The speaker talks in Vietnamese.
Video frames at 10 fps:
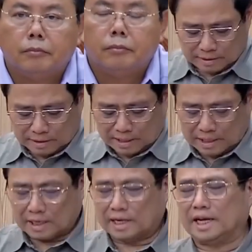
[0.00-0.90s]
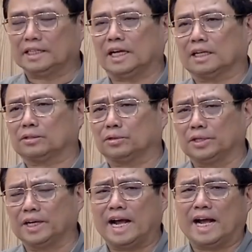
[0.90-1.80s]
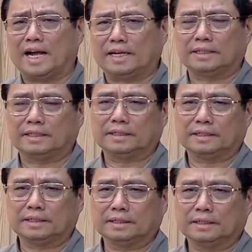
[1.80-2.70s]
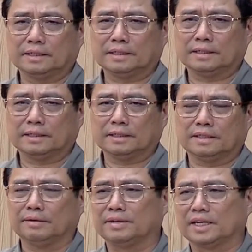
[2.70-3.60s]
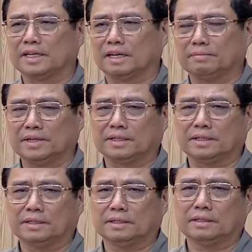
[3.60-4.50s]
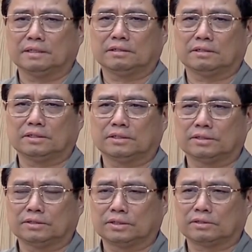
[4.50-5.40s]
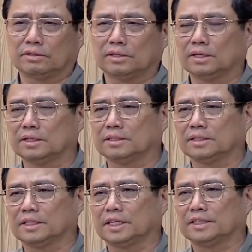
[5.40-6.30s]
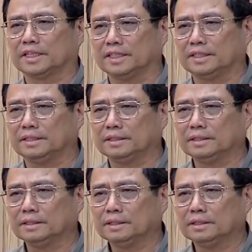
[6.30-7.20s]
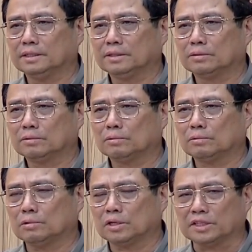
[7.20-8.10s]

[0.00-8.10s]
Là khai thác tối đa cái tiềm năng khác biệt, cơ hội nổi trội lợi thế cạnh tranh của